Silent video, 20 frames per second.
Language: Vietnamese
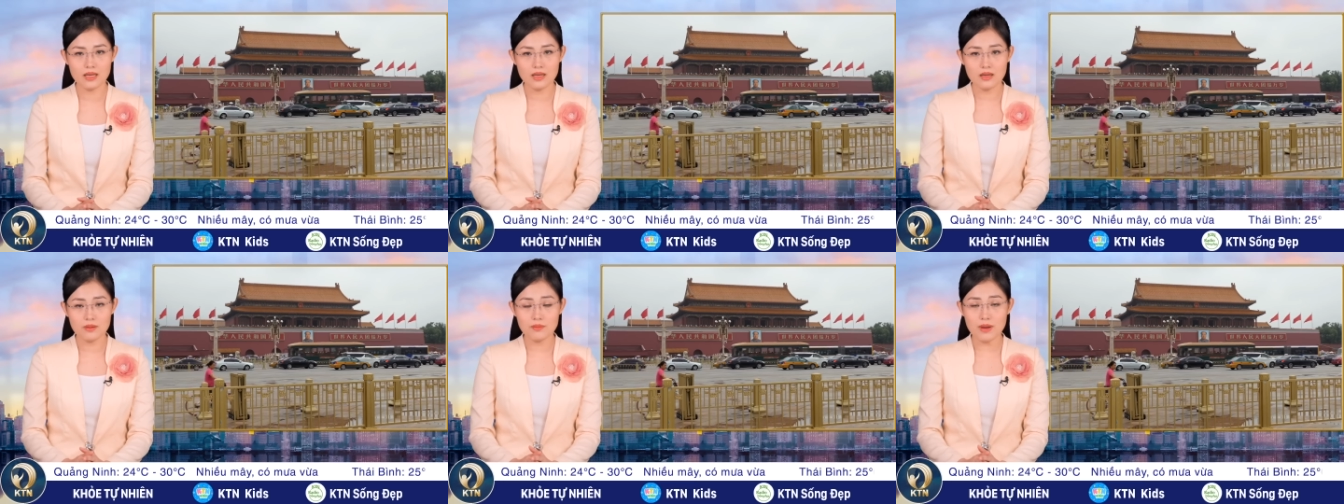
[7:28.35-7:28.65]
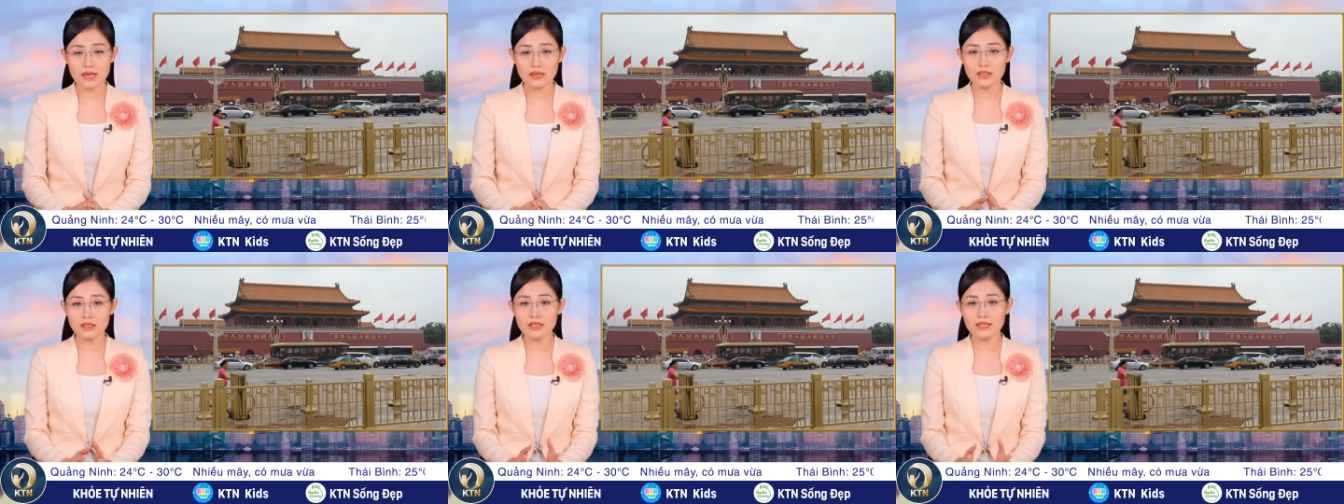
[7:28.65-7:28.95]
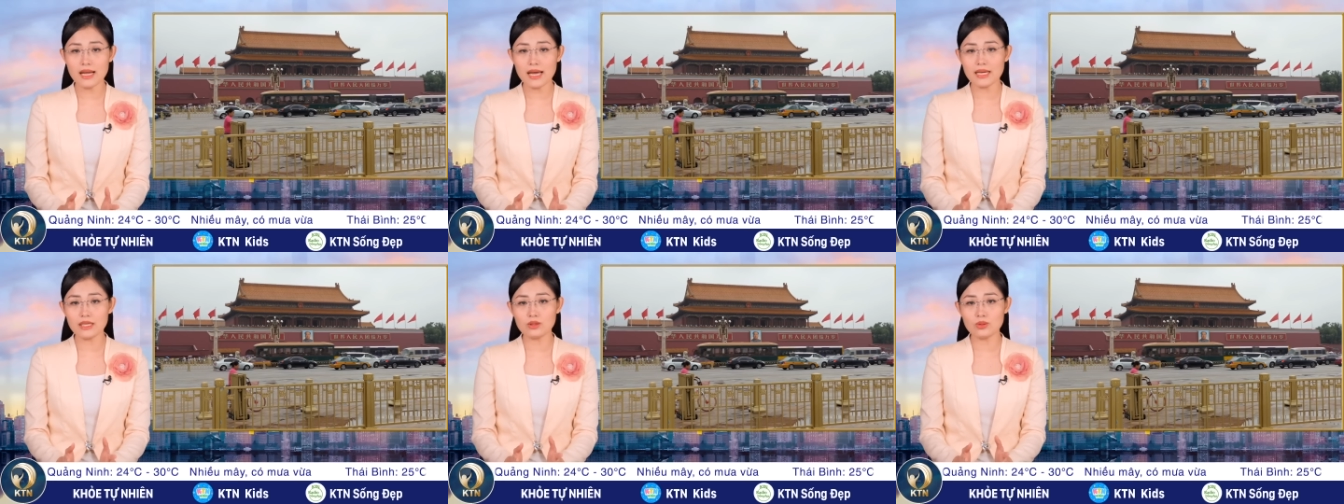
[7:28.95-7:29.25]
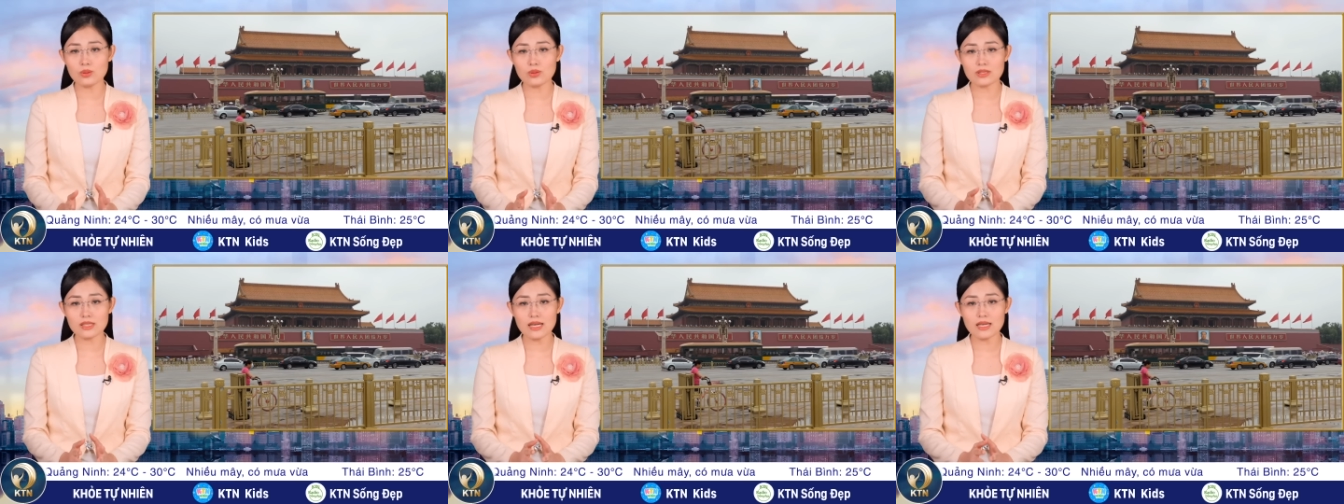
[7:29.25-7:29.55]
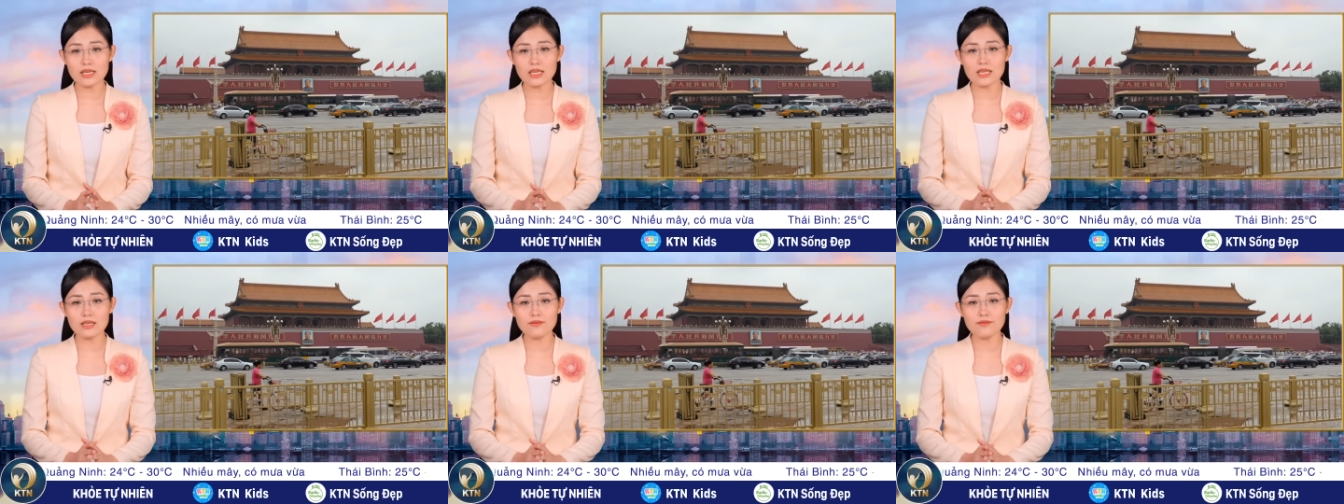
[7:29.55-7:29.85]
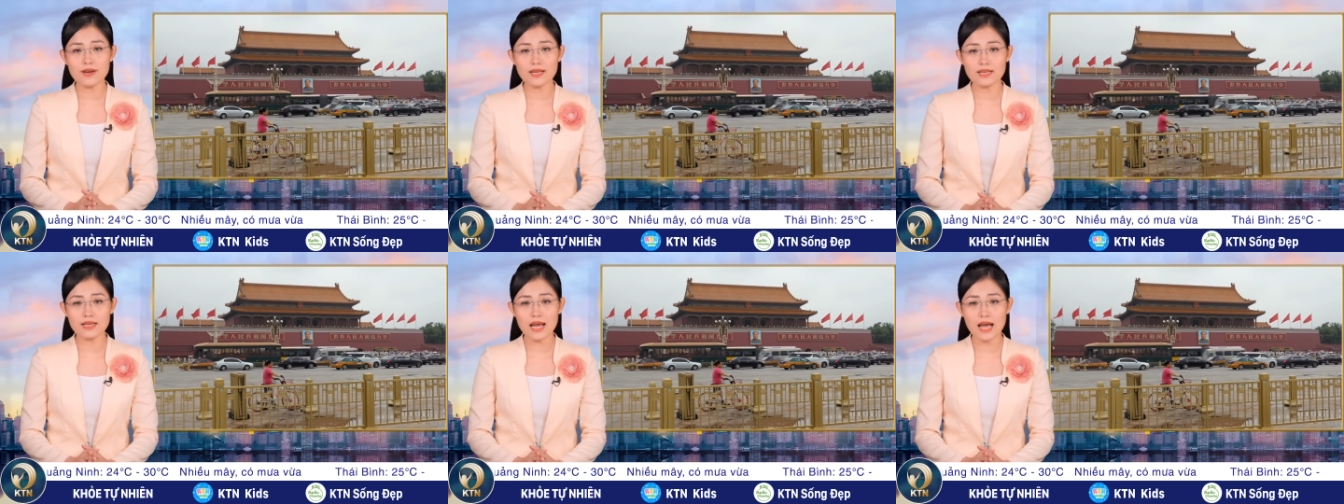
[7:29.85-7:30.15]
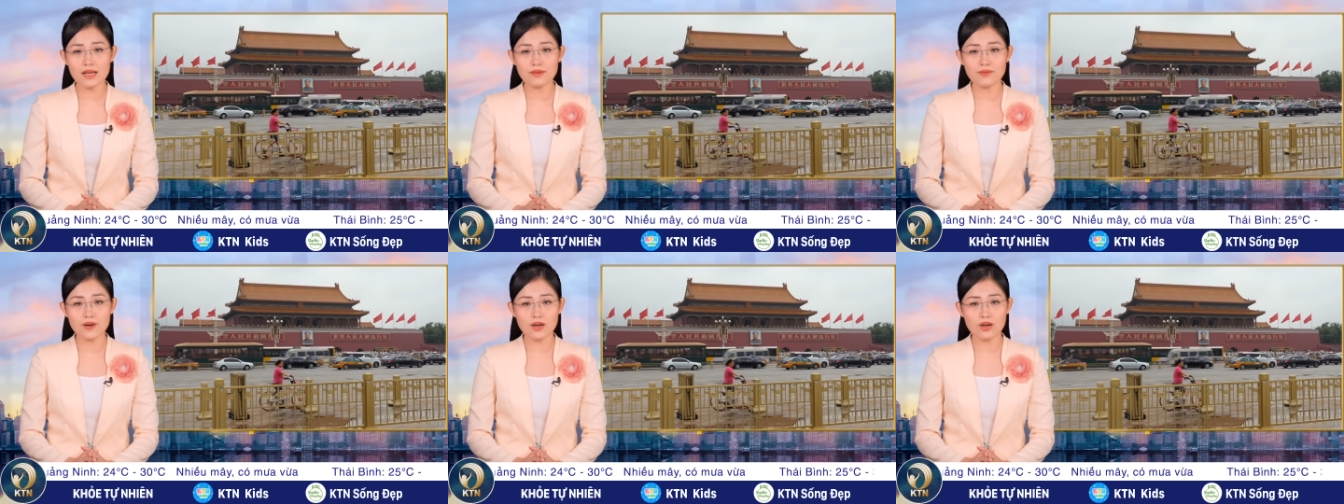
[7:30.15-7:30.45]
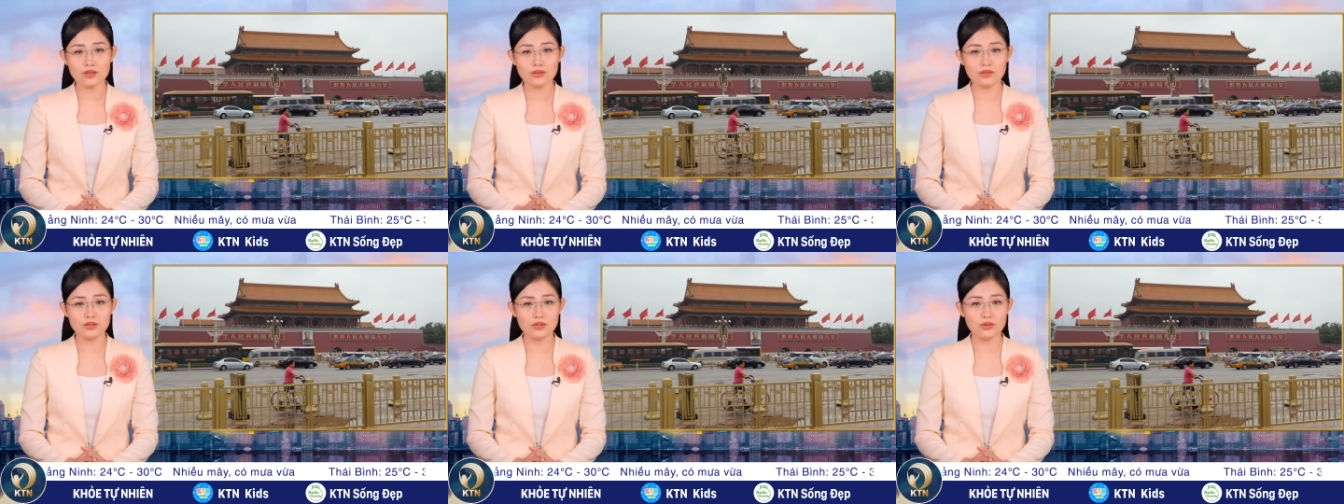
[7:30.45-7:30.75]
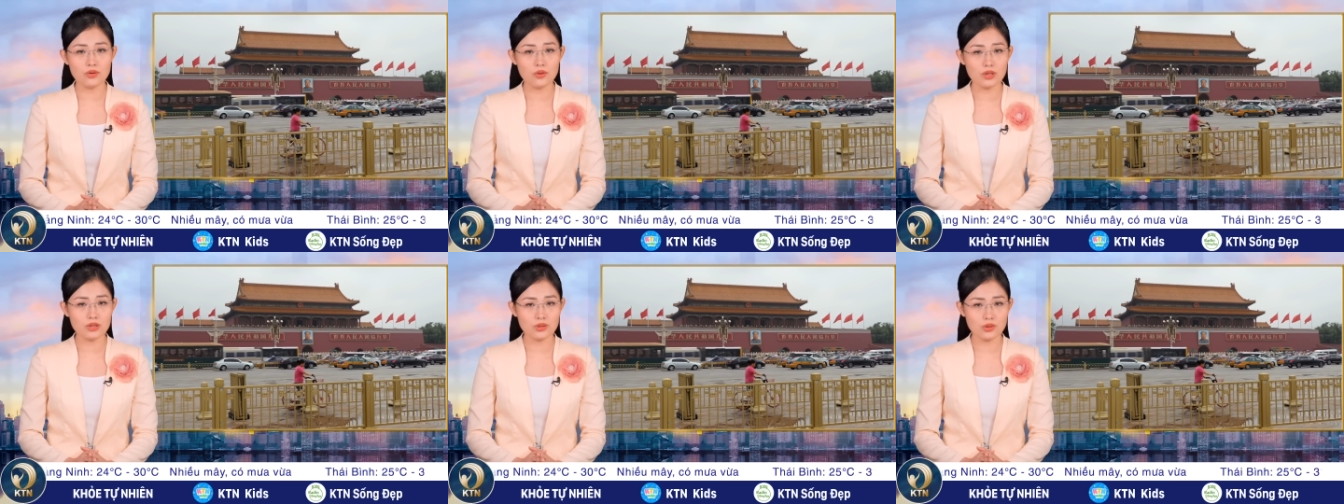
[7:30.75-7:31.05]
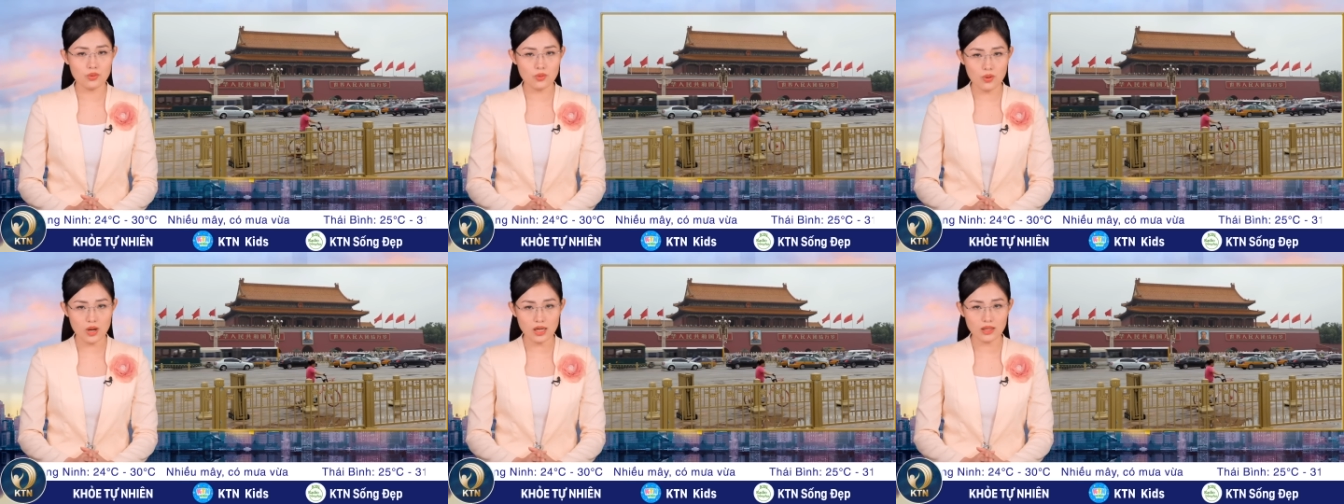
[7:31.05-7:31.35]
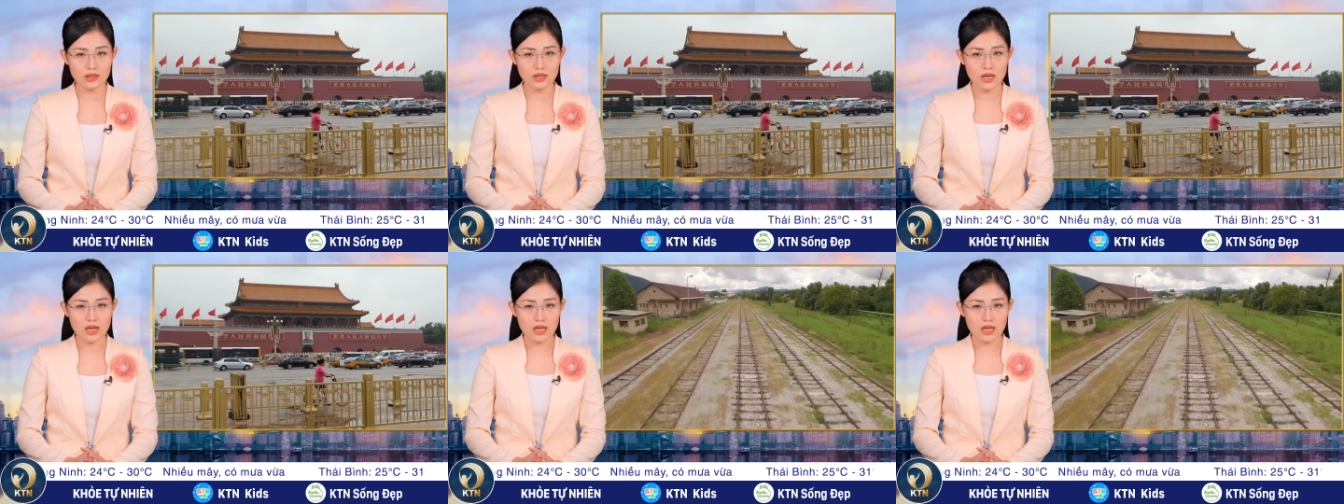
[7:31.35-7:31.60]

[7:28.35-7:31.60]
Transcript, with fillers: Mạng lưới này thuộc sáng kiến vành đai và con đường của Trung Quốc,